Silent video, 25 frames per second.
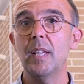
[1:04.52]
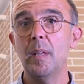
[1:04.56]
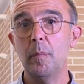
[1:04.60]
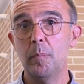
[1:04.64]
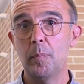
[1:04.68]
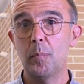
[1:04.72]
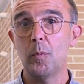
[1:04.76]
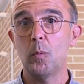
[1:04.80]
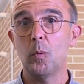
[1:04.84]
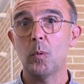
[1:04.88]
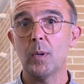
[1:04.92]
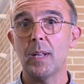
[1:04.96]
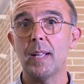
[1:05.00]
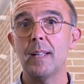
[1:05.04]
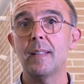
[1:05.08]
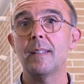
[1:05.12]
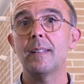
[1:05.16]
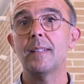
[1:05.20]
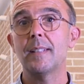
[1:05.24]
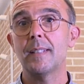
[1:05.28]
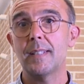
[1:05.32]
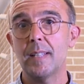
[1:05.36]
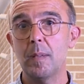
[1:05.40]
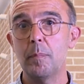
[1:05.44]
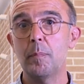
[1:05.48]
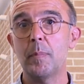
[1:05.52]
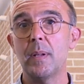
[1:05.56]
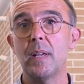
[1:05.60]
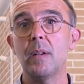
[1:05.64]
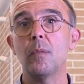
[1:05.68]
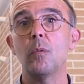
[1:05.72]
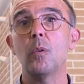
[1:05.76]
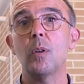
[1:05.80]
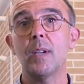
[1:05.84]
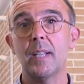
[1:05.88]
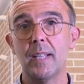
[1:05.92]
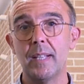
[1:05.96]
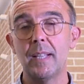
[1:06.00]
eppure
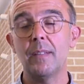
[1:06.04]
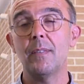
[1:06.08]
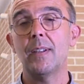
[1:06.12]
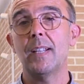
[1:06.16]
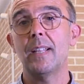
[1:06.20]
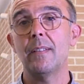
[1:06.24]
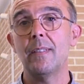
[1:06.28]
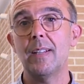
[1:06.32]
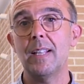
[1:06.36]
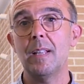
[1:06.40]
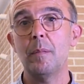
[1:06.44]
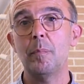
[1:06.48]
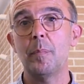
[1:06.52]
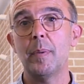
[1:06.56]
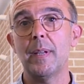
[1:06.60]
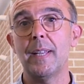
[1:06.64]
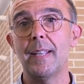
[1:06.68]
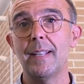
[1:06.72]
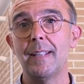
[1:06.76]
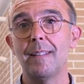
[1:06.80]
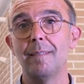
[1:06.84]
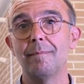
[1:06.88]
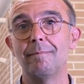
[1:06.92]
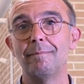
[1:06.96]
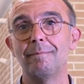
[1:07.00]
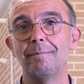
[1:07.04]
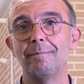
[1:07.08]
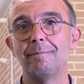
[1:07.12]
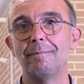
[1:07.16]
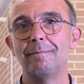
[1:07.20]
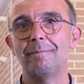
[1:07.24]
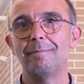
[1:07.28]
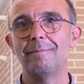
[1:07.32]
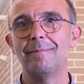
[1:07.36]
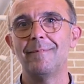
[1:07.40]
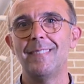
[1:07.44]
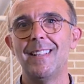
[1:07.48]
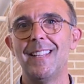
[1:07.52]
sapevo che ne valeva la pena.
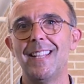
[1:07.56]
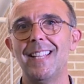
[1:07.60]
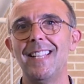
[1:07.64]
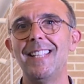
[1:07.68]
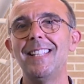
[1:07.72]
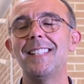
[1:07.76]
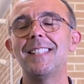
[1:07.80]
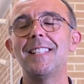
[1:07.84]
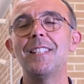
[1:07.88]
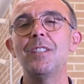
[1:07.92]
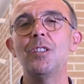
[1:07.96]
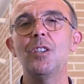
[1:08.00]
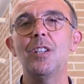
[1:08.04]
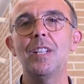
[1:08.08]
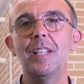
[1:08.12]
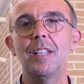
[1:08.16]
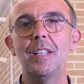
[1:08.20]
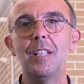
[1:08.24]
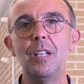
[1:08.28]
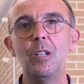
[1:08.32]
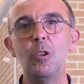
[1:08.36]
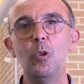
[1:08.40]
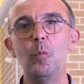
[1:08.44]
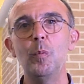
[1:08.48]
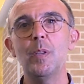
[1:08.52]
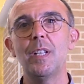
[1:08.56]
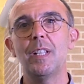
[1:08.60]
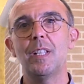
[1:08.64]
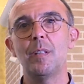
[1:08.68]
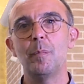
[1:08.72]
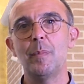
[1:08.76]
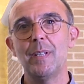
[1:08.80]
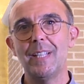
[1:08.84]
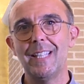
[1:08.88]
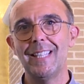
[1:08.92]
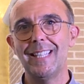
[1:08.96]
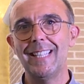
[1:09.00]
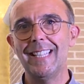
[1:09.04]
Il Signore ti illumini e ti
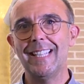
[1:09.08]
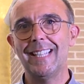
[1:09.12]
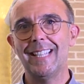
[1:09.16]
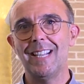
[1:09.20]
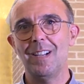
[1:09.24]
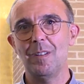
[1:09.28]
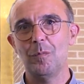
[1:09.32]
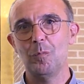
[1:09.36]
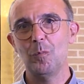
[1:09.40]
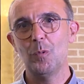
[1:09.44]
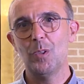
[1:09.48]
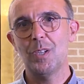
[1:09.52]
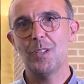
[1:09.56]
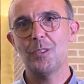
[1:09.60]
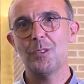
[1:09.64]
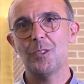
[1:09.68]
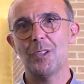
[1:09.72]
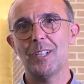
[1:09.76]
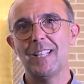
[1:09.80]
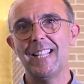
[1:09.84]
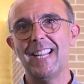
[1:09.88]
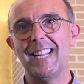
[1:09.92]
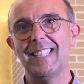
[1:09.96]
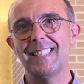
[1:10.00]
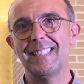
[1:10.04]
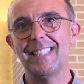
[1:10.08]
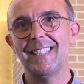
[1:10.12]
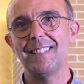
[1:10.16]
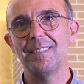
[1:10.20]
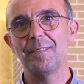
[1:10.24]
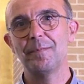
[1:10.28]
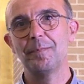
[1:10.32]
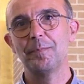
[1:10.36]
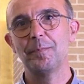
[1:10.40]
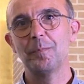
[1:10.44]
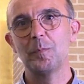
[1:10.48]
benedica. Buona giornata.